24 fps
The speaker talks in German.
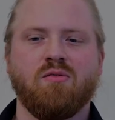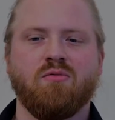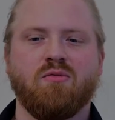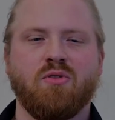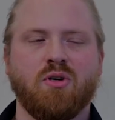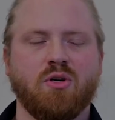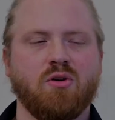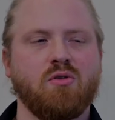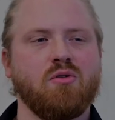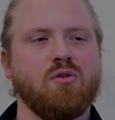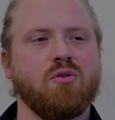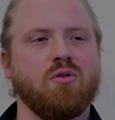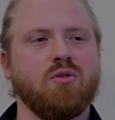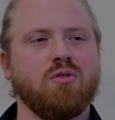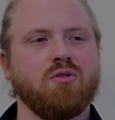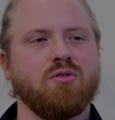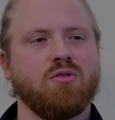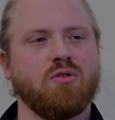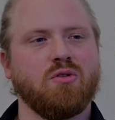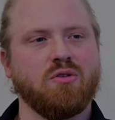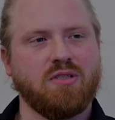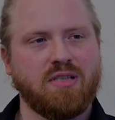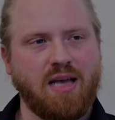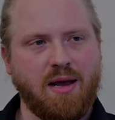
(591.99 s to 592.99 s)
Wir gucken
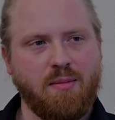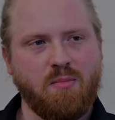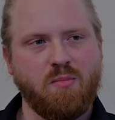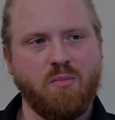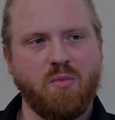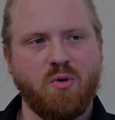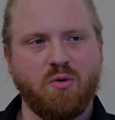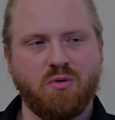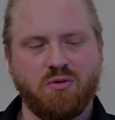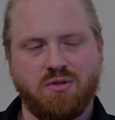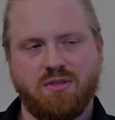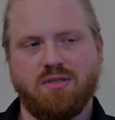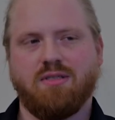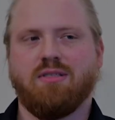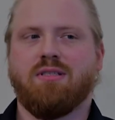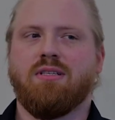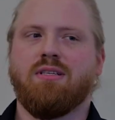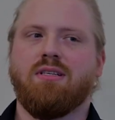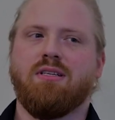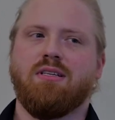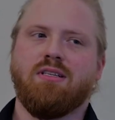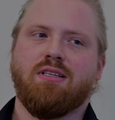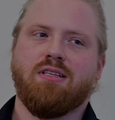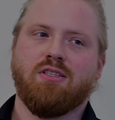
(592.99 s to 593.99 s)
zusammen uns
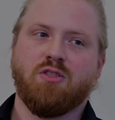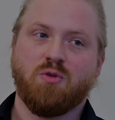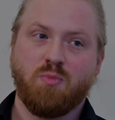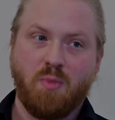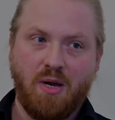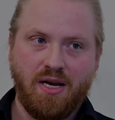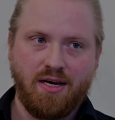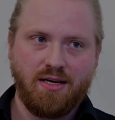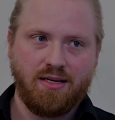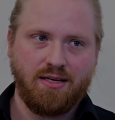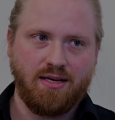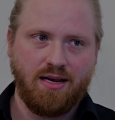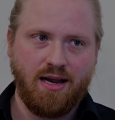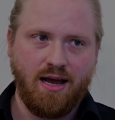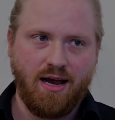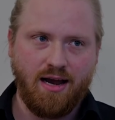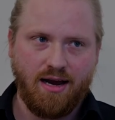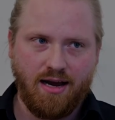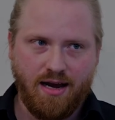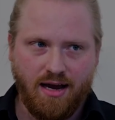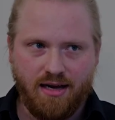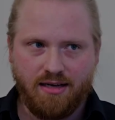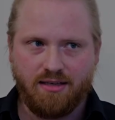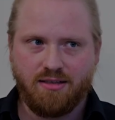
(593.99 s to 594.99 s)
die gespendeten
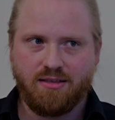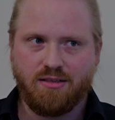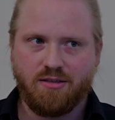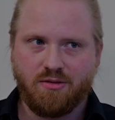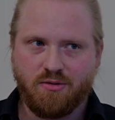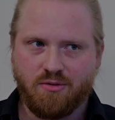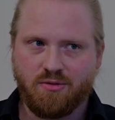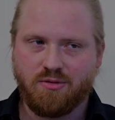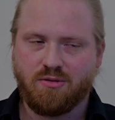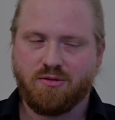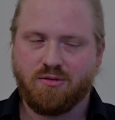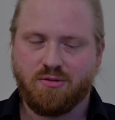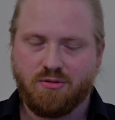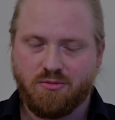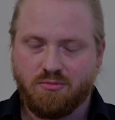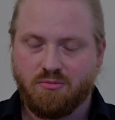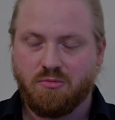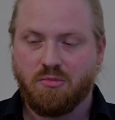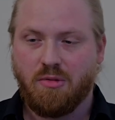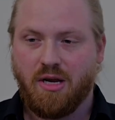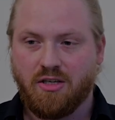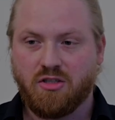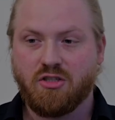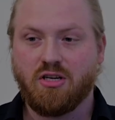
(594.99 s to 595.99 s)
Haare an und
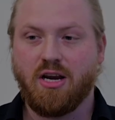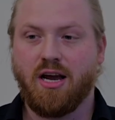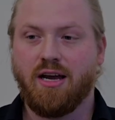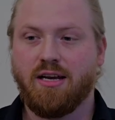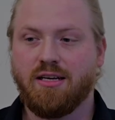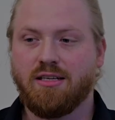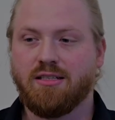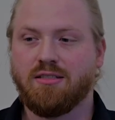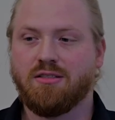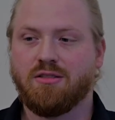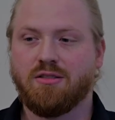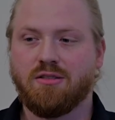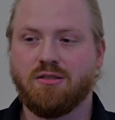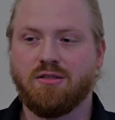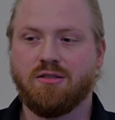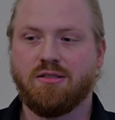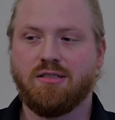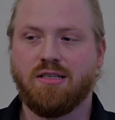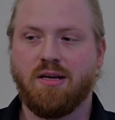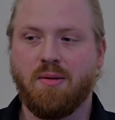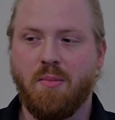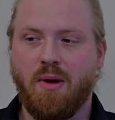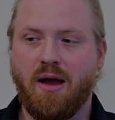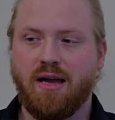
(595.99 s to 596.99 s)
entscheiden
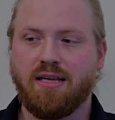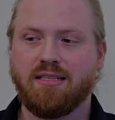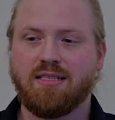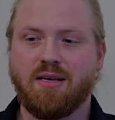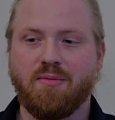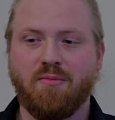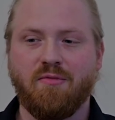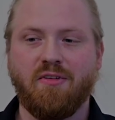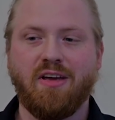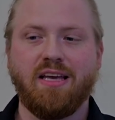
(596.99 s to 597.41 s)
gemeinsam,